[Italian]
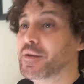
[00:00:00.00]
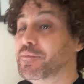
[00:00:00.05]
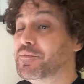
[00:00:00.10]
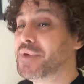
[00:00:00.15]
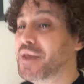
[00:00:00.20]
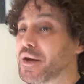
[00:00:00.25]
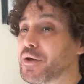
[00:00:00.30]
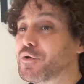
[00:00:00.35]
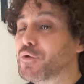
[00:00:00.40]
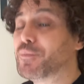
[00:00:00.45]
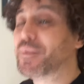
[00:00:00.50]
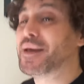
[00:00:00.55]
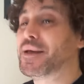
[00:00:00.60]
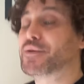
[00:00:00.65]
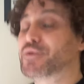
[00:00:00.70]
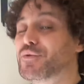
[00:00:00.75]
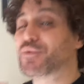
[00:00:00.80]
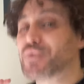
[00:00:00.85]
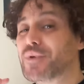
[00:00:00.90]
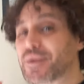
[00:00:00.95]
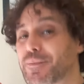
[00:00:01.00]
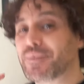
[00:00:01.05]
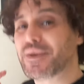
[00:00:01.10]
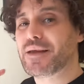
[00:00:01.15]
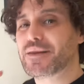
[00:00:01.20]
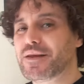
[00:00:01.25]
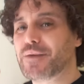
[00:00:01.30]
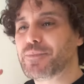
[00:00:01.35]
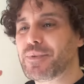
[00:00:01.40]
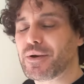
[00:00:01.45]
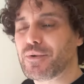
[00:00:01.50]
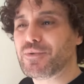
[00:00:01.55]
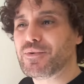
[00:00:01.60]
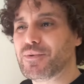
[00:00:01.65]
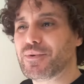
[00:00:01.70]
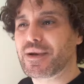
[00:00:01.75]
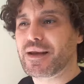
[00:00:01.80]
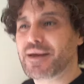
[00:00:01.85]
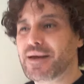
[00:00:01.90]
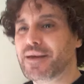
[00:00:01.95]
Mi raccomando, non abbiate
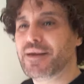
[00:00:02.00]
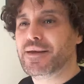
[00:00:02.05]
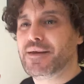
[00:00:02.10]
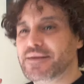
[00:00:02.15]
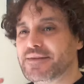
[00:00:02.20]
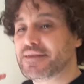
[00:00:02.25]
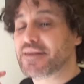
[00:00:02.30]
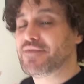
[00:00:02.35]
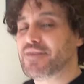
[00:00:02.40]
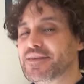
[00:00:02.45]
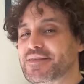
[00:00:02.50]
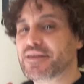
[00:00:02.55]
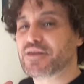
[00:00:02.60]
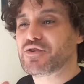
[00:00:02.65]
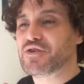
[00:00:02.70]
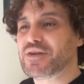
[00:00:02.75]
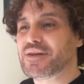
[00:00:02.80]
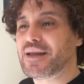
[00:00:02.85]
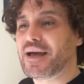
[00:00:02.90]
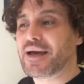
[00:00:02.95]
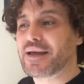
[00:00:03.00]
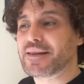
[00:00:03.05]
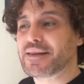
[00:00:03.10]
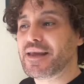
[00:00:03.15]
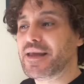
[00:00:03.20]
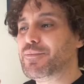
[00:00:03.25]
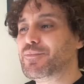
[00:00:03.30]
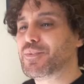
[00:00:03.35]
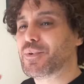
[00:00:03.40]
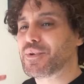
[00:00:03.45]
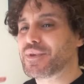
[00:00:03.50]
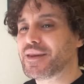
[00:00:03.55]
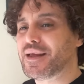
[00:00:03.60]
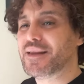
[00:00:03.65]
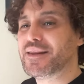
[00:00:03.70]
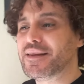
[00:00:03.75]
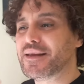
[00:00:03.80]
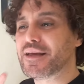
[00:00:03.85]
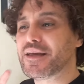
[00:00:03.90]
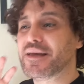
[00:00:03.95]
paura se vi esercitate, è
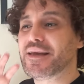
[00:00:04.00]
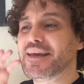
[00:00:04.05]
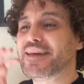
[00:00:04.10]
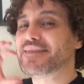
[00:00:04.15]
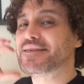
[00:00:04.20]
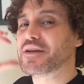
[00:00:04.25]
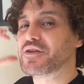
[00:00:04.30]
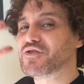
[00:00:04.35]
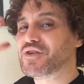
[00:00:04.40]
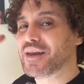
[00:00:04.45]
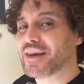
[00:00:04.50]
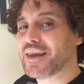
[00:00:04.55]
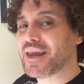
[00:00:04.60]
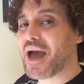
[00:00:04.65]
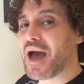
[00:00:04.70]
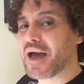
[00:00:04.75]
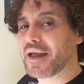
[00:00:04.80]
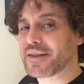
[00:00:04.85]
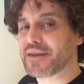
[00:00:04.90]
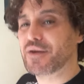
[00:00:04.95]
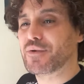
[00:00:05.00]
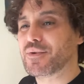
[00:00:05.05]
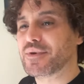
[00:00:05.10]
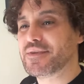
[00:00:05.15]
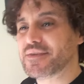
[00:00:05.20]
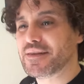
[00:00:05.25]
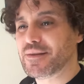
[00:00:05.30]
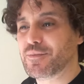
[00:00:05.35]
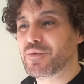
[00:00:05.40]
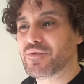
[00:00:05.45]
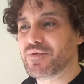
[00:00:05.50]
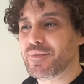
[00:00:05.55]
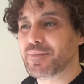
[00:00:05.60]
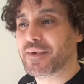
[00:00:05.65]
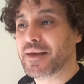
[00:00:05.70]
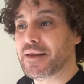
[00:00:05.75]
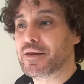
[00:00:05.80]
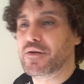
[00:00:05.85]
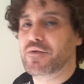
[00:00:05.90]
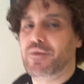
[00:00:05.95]
importante che esageriate questi
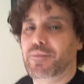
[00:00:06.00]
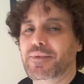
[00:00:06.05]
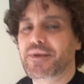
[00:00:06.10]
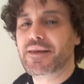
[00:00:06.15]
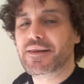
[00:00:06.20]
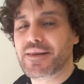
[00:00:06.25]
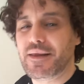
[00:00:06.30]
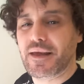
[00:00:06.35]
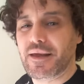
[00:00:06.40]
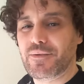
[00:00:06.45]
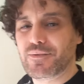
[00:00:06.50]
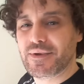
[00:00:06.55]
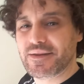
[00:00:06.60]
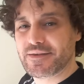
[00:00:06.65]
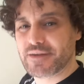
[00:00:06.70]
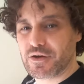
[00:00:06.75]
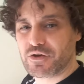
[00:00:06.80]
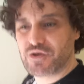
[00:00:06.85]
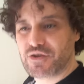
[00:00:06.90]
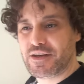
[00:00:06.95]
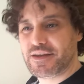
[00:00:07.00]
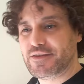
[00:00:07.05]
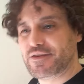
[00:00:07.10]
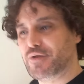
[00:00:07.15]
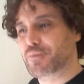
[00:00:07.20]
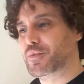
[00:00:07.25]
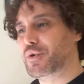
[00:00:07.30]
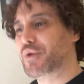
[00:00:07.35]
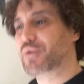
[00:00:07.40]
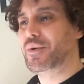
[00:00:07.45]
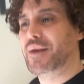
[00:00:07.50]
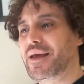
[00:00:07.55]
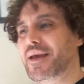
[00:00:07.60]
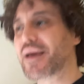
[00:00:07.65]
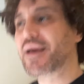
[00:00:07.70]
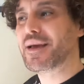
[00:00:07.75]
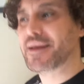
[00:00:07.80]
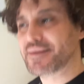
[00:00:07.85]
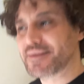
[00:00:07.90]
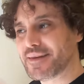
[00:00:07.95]
movimenti, ovviamente è un esercizio, poi non è che
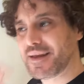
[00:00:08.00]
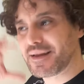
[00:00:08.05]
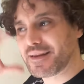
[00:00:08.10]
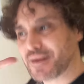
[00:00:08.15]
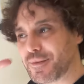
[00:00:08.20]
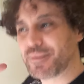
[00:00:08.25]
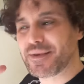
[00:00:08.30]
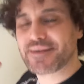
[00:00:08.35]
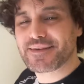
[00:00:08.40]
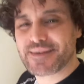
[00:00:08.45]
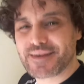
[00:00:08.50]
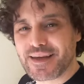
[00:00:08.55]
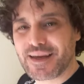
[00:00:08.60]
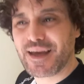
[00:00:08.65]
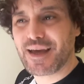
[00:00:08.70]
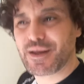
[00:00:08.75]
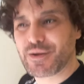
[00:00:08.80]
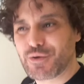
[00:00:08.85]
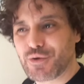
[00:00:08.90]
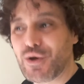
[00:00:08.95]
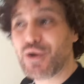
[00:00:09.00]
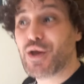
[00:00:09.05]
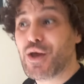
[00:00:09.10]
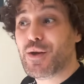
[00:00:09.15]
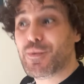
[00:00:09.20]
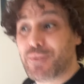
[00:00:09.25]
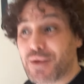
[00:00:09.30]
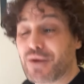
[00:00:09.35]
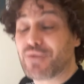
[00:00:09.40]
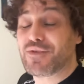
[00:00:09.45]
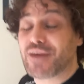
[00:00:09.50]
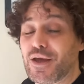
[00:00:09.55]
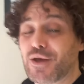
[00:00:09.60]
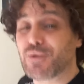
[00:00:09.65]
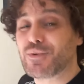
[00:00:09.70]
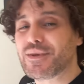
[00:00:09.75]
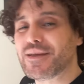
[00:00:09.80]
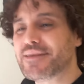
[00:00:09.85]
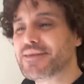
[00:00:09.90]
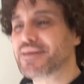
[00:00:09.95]
cantate masticando, però vi
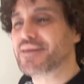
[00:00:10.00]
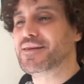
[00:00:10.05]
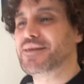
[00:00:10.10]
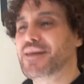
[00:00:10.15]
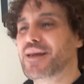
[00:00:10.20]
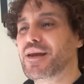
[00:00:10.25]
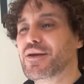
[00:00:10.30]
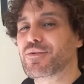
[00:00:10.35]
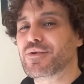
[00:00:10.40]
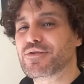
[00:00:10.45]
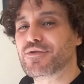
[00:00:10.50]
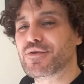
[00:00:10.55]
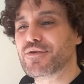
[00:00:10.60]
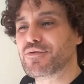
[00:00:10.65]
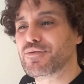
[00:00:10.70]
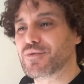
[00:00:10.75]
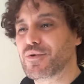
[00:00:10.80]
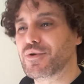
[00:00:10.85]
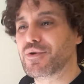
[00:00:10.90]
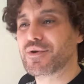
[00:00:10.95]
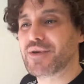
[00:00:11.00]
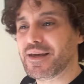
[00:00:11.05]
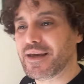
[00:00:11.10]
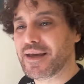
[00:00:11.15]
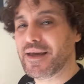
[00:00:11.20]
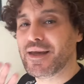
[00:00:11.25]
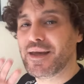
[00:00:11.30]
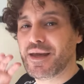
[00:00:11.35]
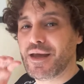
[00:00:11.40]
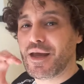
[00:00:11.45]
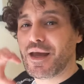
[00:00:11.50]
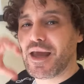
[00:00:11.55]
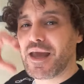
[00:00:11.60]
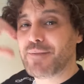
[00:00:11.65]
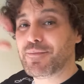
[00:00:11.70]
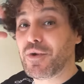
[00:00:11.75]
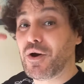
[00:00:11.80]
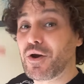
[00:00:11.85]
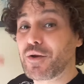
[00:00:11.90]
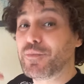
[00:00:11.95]
aiuta a sentire questo suono che è
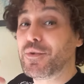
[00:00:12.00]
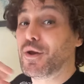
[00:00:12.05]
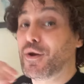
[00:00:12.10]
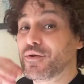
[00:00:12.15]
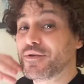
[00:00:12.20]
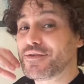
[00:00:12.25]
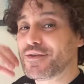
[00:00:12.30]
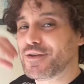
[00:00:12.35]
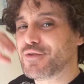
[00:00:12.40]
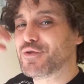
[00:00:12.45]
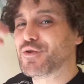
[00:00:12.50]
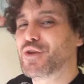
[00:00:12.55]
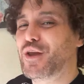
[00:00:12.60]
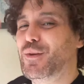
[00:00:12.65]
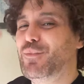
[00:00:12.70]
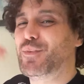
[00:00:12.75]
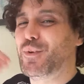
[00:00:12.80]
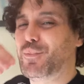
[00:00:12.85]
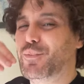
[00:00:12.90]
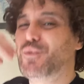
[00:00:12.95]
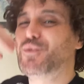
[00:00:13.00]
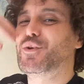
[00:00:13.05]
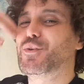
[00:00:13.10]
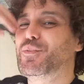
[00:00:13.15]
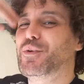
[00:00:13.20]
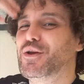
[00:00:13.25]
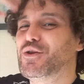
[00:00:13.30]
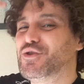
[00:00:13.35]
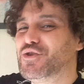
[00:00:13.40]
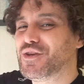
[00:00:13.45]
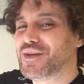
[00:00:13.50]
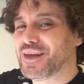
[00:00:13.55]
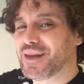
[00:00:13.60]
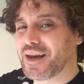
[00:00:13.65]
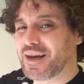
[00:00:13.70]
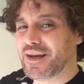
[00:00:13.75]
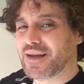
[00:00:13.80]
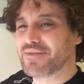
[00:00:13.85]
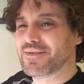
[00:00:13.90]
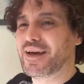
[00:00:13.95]
morbido e allo stesso tempo appunto poi gira
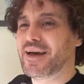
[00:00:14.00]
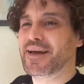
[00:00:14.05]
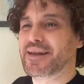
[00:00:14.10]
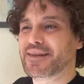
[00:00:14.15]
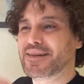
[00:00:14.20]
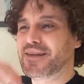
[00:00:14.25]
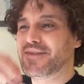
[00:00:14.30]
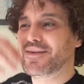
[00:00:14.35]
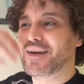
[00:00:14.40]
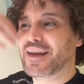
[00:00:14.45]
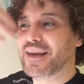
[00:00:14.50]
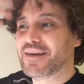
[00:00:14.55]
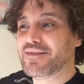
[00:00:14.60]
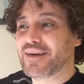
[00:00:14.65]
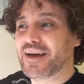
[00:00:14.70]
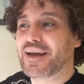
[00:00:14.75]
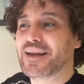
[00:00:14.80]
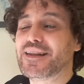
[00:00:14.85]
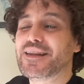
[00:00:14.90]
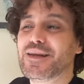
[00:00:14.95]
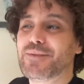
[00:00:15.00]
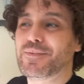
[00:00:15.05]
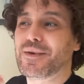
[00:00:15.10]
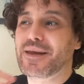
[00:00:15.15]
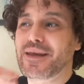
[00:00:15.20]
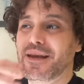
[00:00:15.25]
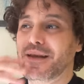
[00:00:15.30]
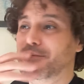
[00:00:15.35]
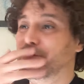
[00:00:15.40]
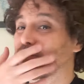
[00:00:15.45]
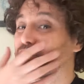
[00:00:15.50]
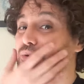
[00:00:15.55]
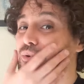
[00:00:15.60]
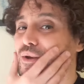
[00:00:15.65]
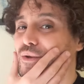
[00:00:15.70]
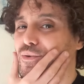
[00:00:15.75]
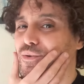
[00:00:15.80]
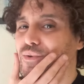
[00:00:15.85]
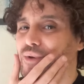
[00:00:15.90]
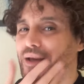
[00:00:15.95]
in avanti, va in avanti perché la
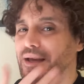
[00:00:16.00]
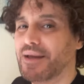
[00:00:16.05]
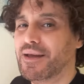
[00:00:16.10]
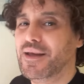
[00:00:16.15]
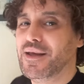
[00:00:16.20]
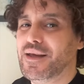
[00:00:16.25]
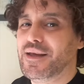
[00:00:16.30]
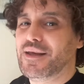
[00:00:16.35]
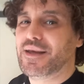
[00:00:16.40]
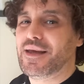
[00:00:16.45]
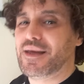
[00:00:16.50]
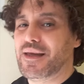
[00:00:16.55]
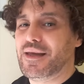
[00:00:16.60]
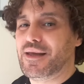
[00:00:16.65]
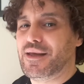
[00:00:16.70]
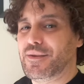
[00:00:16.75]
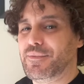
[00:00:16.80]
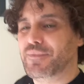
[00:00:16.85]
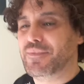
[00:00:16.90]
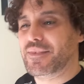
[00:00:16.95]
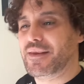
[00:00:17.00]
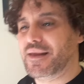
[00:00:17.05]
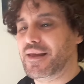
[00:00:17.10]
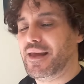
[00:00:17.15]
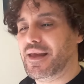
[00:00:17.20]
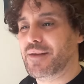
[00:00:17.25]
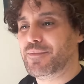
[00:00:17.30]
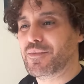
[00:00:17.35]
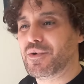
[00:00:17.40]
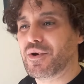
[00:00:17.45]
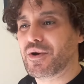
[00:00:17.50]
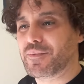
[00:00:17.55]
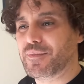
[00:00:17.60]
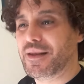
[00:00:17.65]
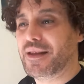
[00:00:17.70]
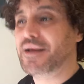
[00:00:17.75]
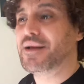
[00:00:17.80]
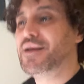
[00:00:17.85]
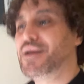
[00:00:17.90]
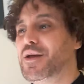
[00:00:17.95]
muscolatura eh, è
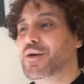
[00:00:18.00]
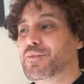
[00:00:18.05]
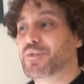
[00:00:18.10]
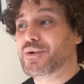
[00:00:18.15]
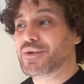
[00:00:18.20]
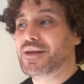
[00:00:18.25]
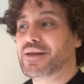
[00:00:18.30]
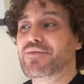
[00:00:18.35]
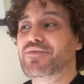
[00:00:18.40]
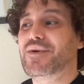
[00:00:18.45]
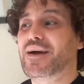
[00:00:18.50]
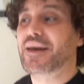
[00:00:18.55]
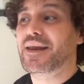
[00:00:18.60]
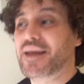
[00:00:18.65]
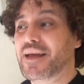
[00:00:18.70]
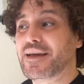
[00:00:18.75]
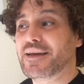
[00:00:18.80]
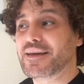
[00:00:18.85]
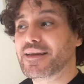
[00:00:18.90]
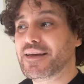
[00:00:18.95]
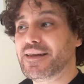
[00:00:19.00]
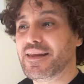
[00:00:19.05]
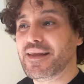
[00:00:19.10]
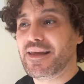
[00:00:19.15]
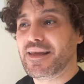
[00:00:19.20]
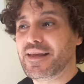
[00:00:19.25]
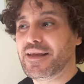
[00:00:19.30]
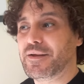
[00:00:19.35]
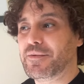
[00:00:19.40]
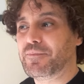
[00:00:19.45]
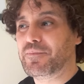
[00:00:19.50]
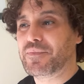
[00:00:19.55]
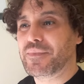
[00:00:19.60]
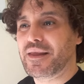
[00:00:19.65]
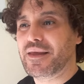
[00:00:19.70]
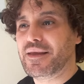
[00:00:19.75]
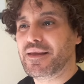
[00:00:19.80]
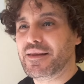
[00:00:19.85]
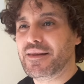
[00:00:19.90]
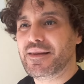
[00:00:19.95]
morbida. Potete fare anche dei,
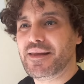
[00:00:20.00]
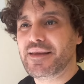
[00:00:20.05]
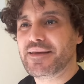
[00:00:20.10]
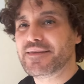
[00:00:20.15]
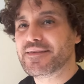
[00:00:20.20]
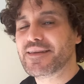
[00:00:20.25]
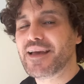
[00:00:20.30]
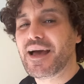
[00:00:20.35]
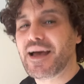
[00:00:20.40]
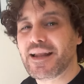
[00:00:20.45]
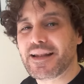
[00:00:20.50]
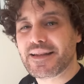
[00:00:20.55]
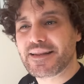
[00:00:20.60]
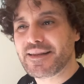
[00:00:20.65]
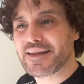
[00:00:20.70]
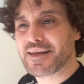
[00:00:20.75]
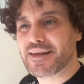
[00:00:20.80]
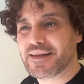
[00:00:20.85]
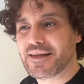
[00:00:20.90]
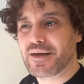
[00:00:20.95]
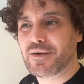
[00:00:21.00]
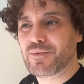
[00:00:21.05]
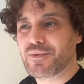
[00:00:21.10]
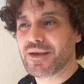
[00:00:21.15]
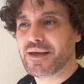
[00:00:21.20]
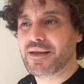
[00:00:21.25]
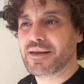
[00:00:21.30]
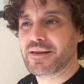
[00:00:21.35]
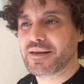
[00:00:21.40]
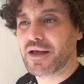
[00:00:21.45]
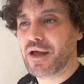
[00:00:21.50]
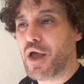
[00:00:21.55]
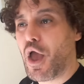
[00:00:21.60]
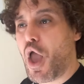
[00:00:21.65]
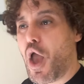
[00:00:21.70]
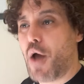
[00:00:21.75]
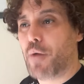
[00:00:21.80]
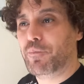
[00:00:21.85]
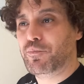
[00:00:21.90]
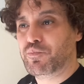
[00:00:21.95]
mm, dei salti di quinta.
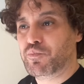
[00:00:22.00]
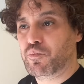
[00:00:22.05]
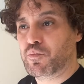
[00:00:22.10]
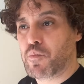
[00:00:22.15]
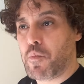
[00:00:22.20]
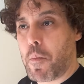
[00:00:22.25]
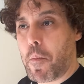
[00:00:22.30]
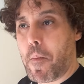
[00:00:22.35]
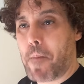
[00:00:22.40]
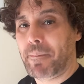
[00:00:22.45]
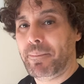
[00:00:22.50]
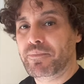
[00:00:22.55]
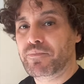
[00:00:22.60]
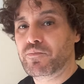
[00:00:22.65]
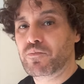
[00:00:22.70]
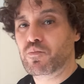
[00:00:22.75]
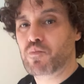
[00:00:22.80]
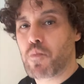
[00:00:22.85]
Mm